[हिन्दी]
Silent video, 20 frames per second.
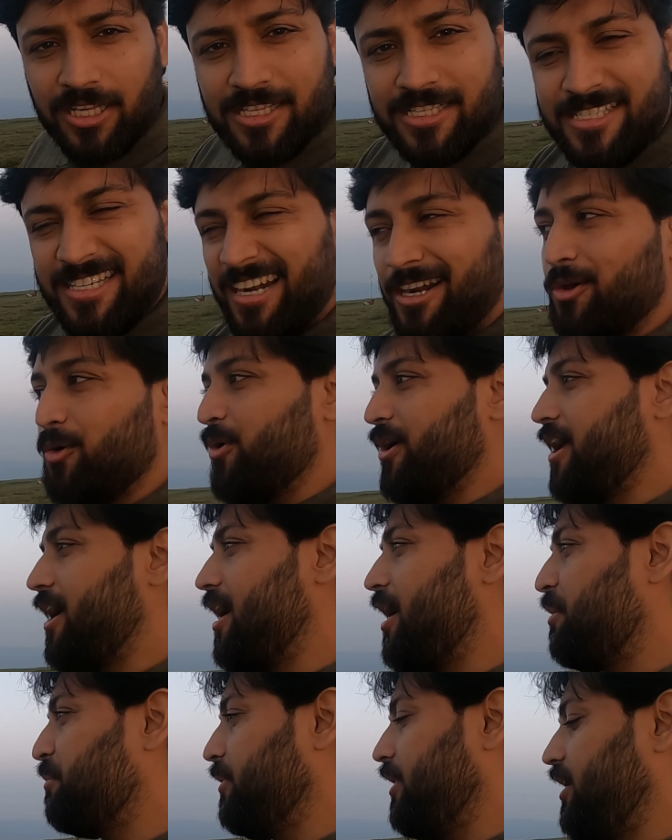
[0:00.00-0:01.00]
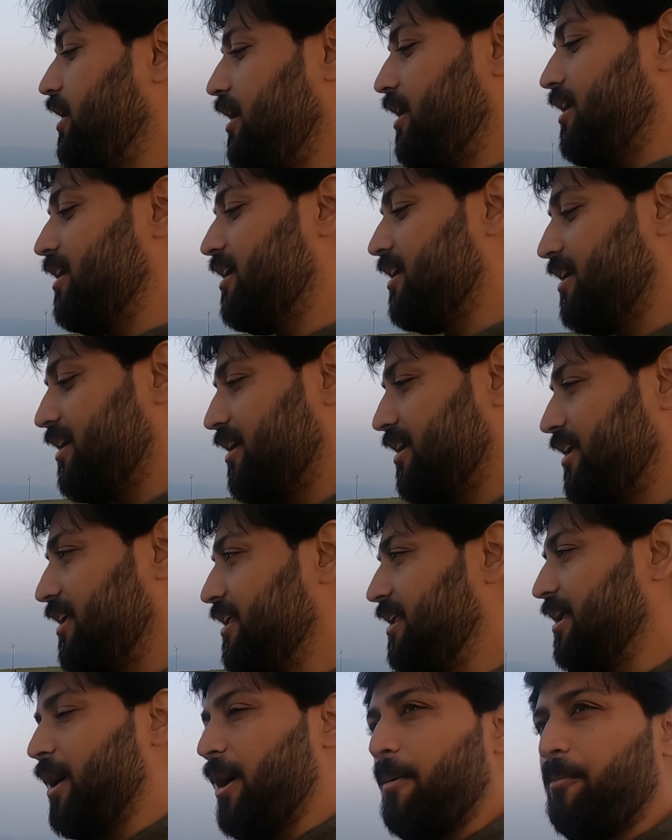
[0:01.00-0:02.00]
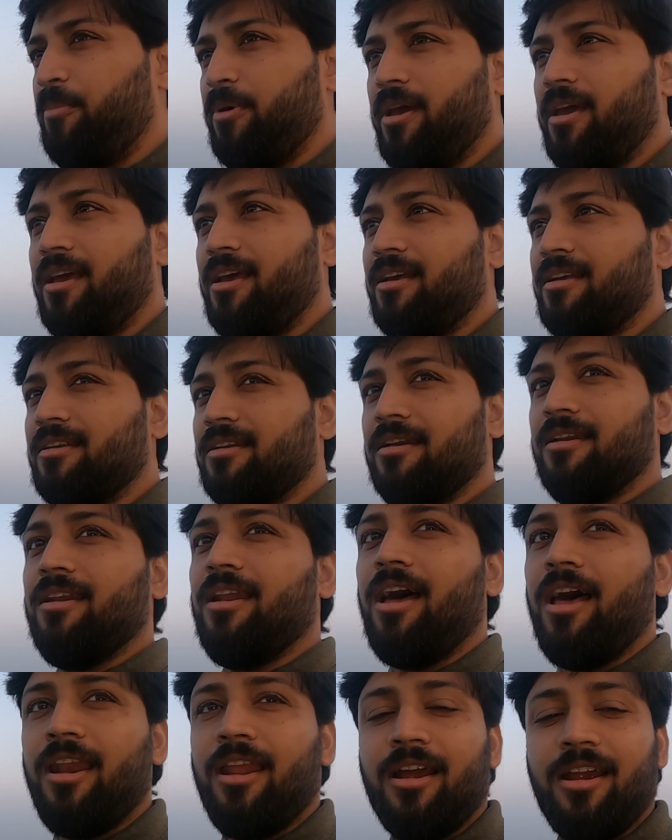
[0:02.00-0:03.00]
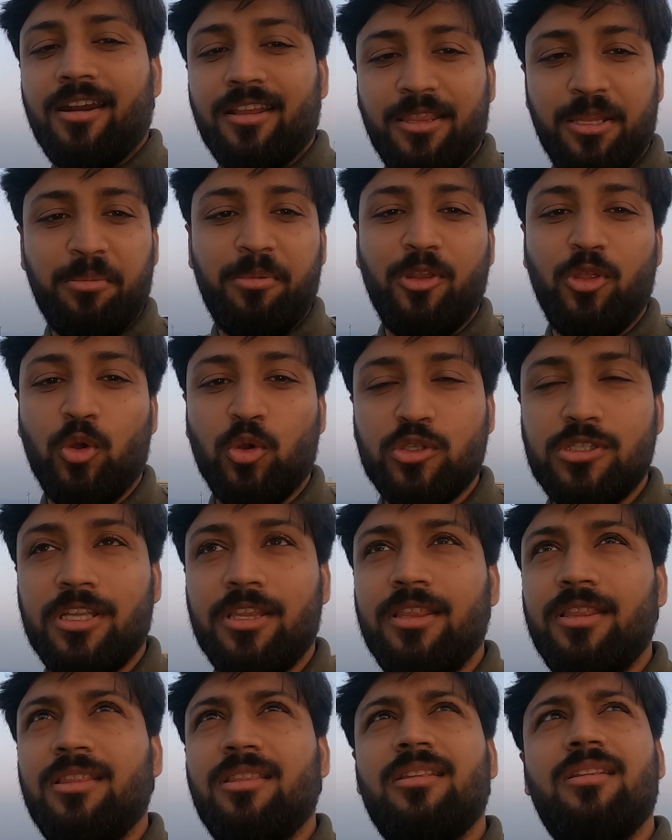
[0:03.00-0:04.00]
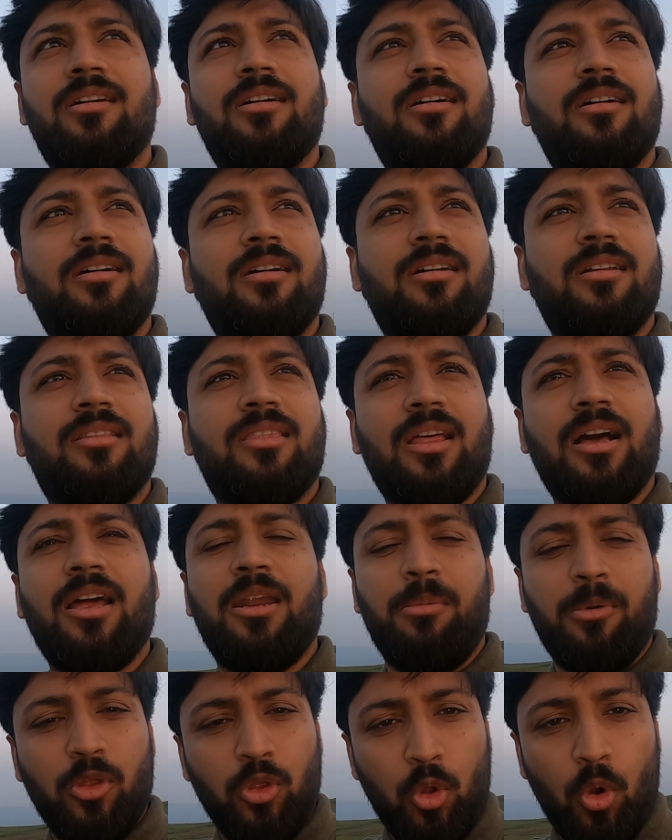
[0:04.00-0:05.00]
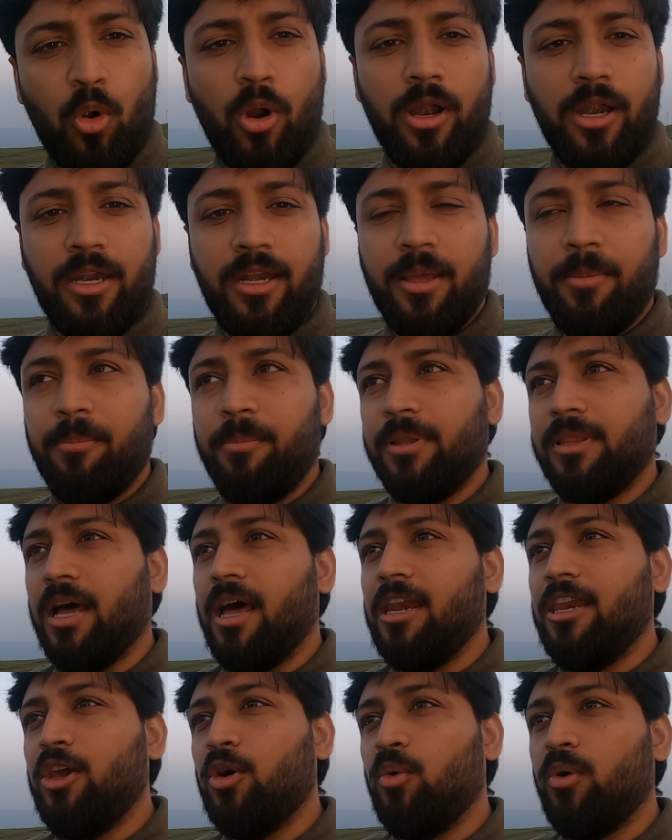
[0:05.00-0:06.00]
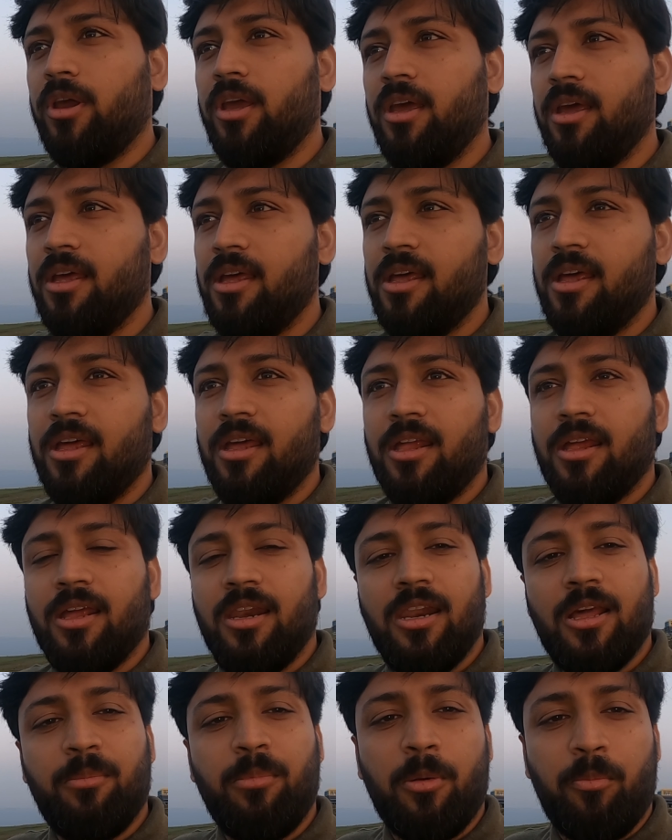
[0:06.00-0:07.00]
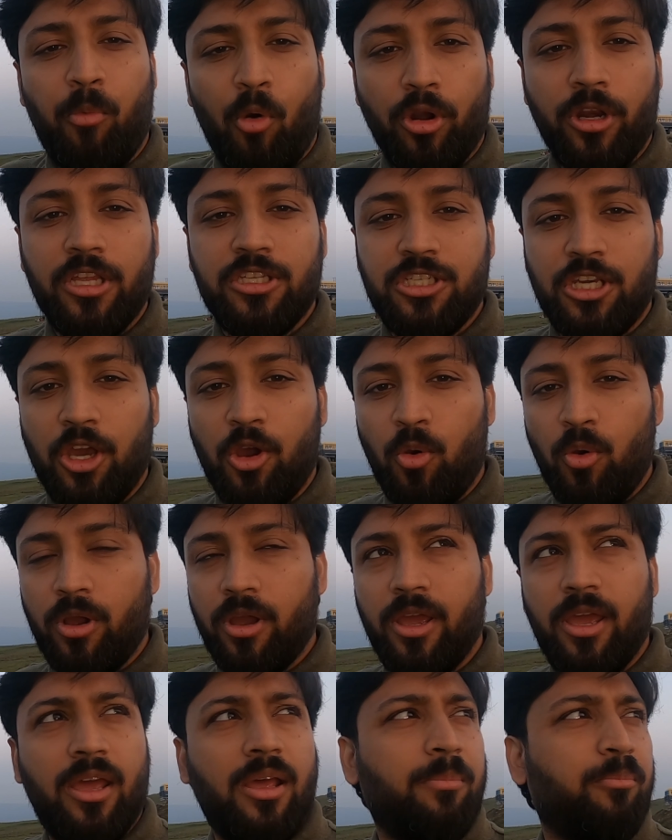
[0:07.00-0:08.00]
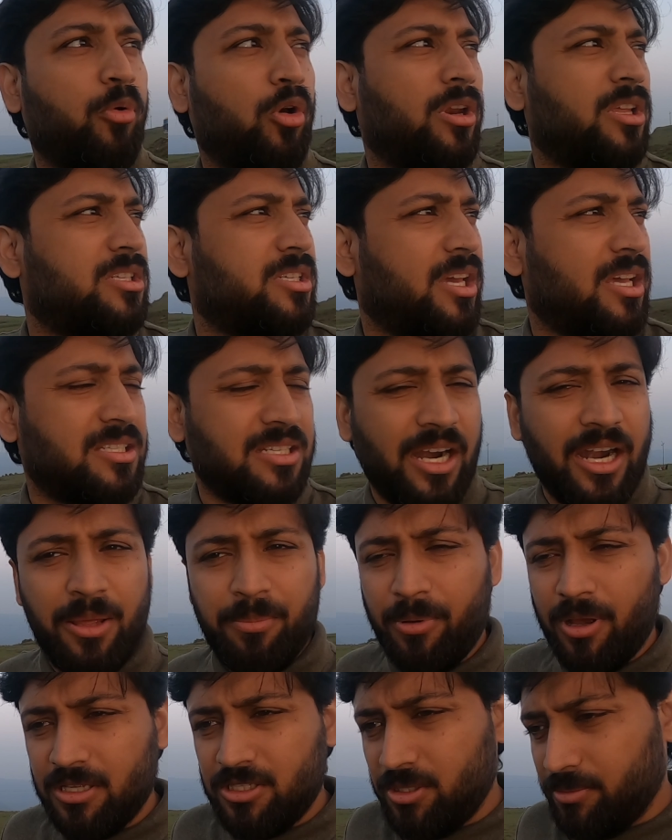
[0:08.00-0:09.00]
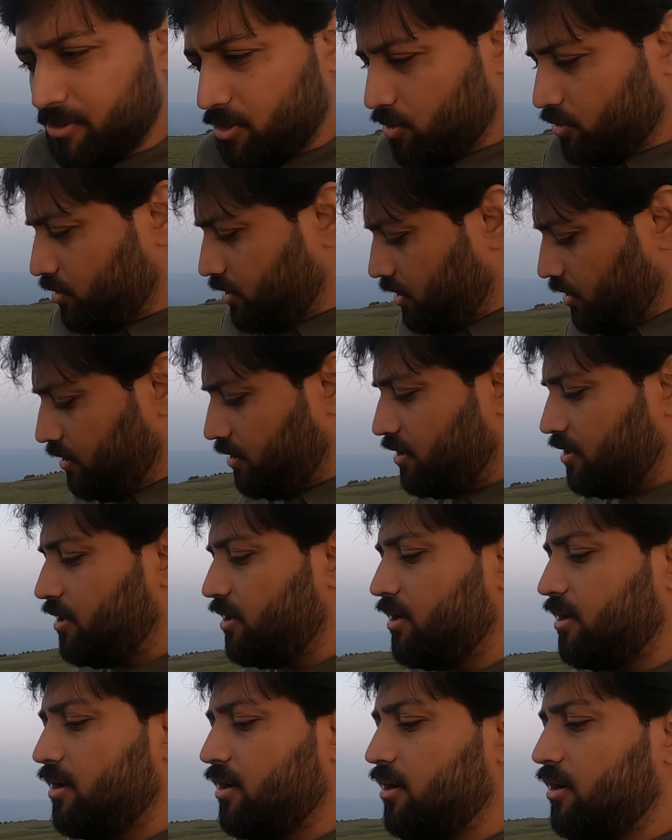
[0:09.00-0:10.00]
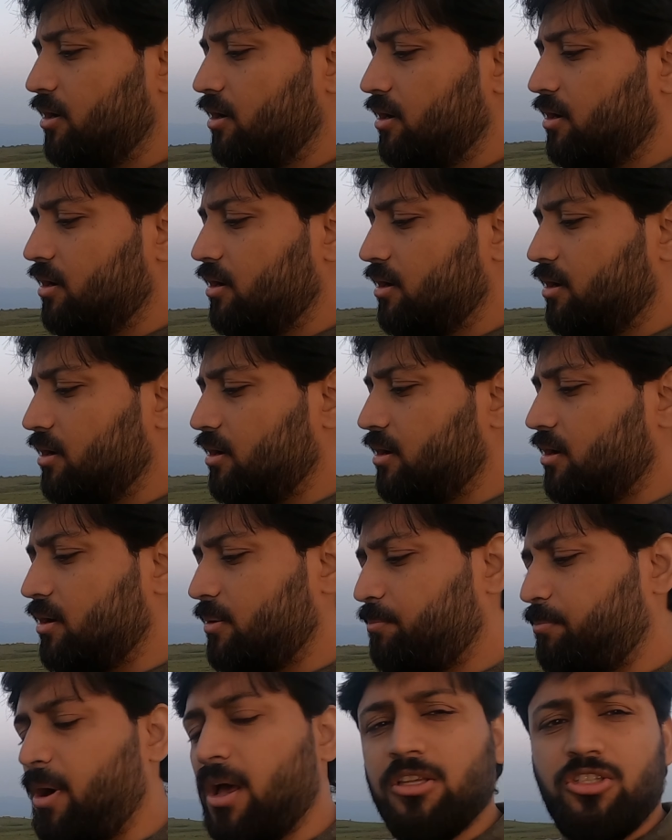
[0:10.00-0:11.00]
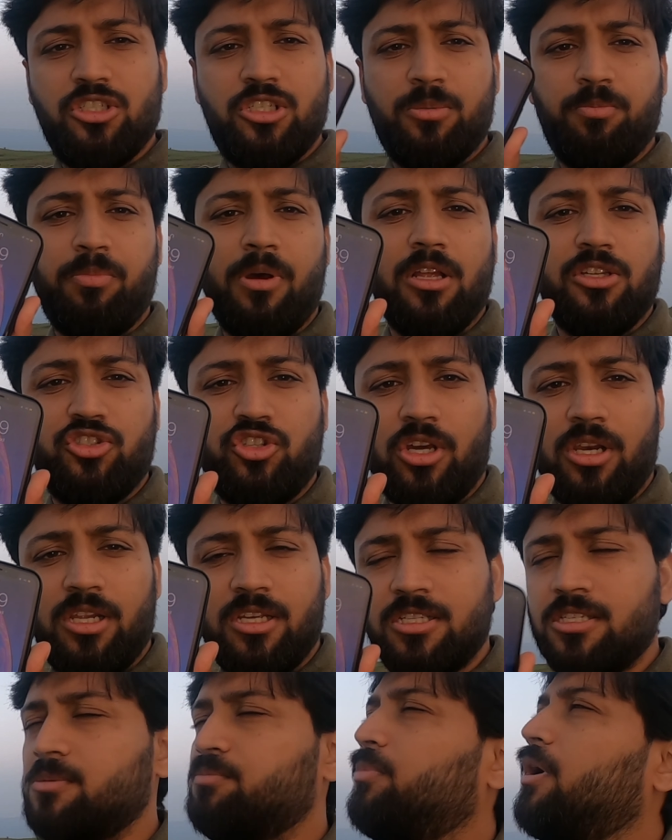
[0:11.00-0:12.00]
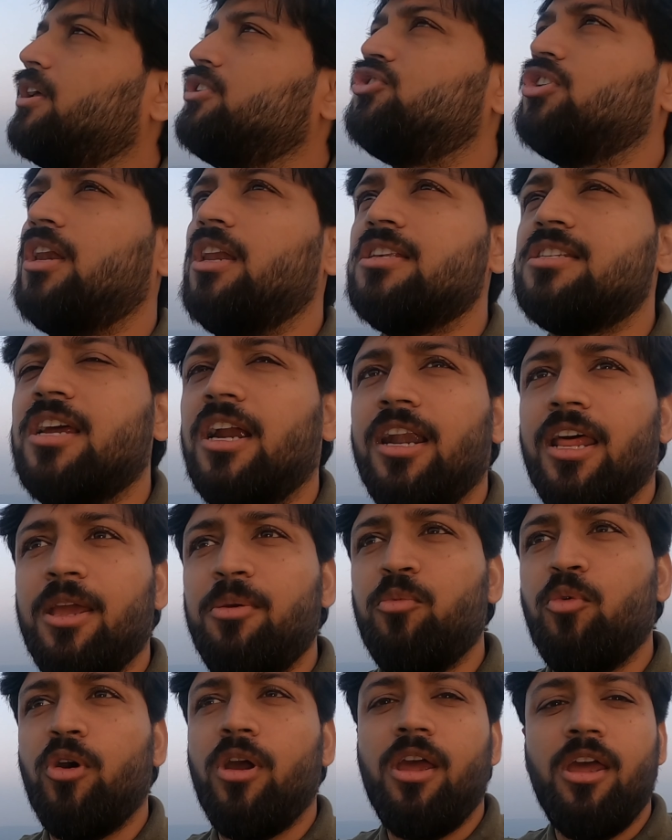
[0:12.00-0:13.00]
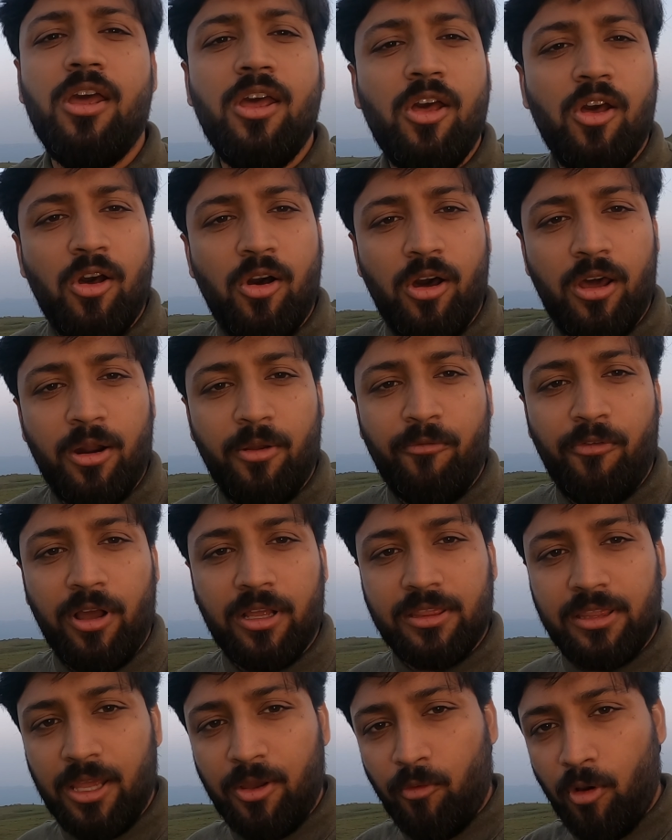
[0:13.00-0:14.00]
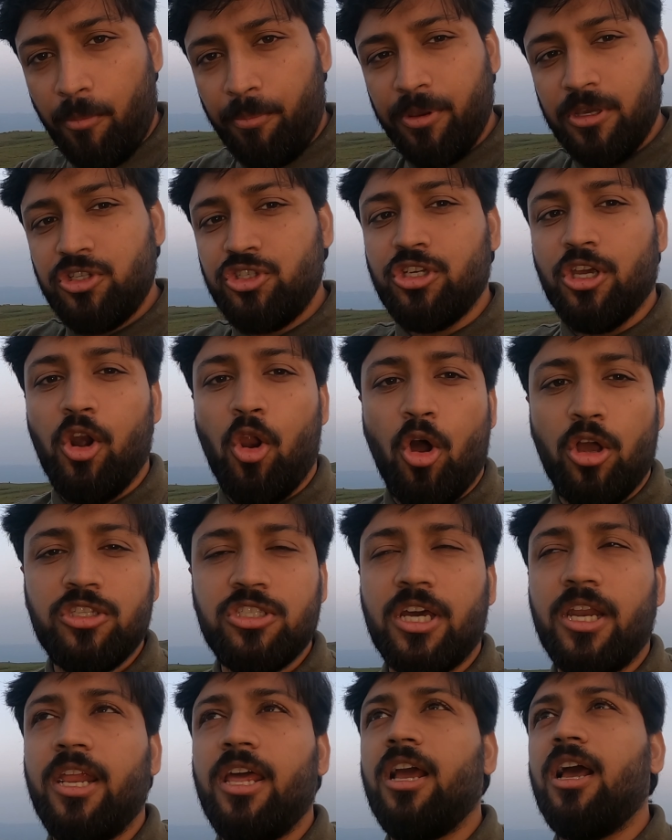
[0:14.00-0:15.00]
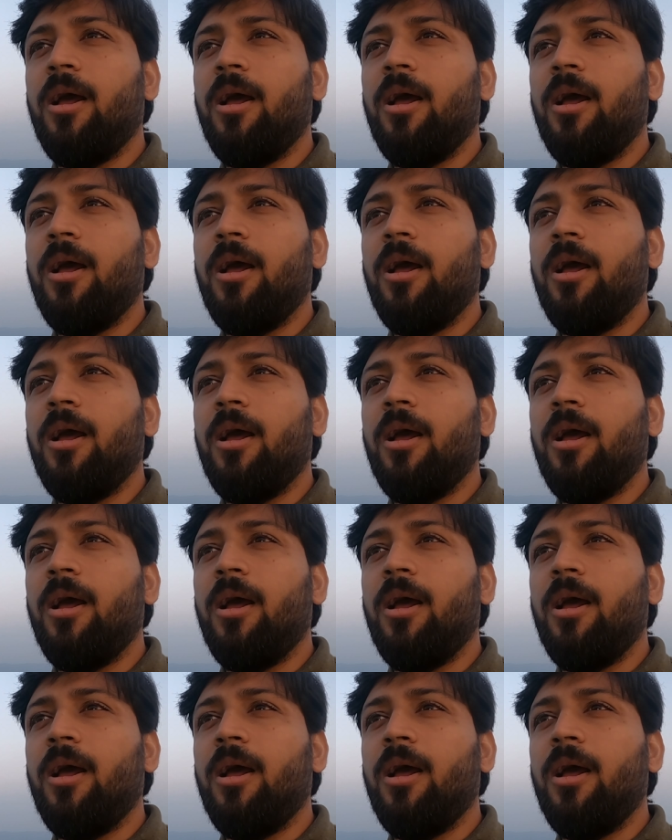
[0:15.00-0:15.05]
सनसेट हो गया हमने यहाँ पे नाना करते भी दो से तकरीबन दो घंटे बिता लिए होंगे लगभग पौने छः हो गए हैं पौने छः या साढ़े पाँच ही बजे होंगे हाँ पाँच पाँच चालीस पाँच चालीस का टाइम हुआ है और अब वक्त है वापस शिलोंग जाने